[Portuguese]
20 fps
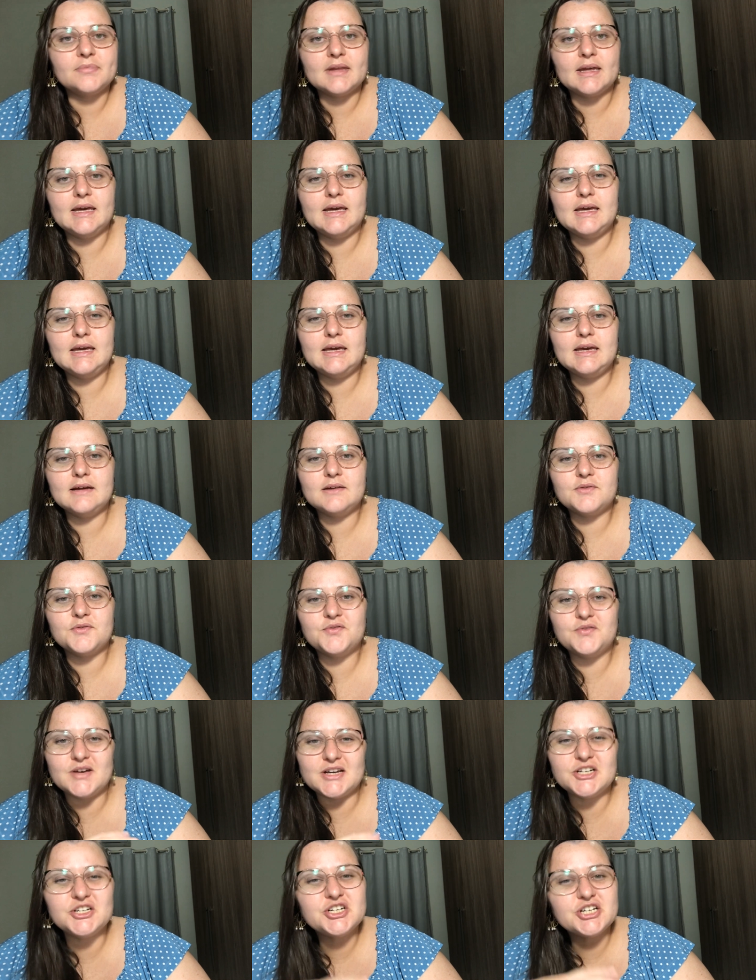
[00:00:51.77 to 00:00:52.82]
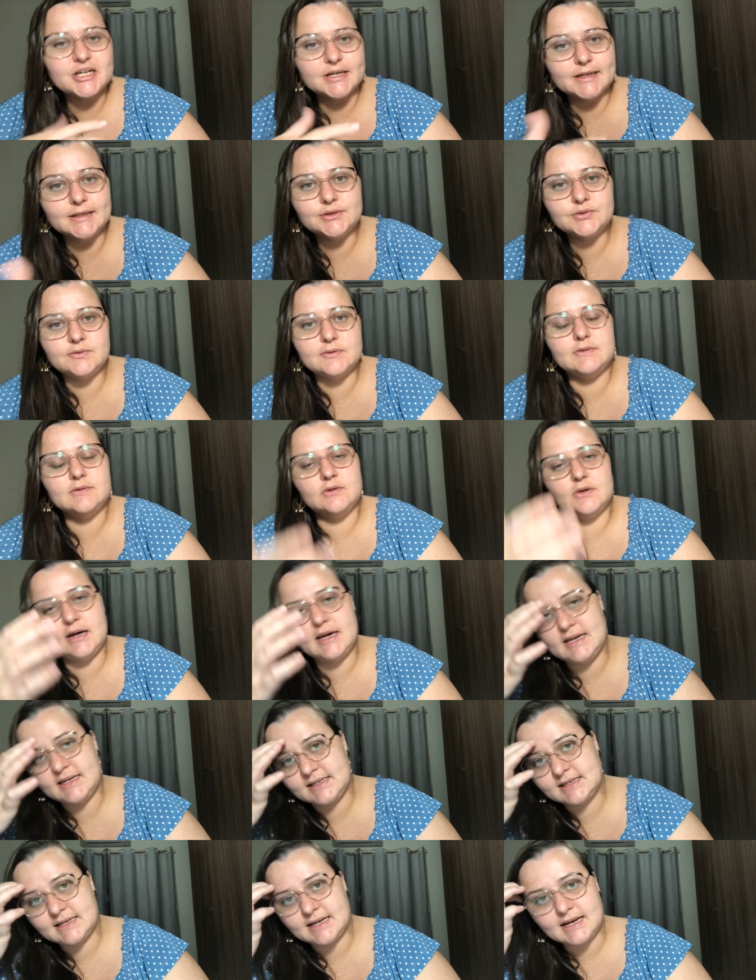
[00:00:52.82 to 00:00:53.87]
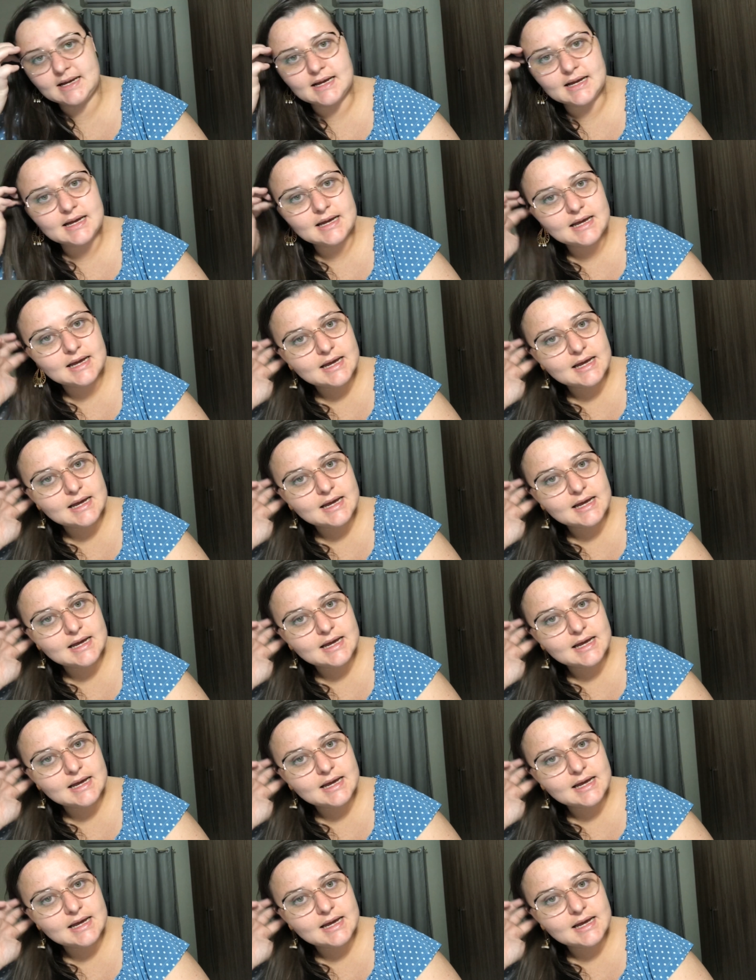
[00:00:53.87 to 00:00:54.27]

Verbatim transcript: ir fechando essa,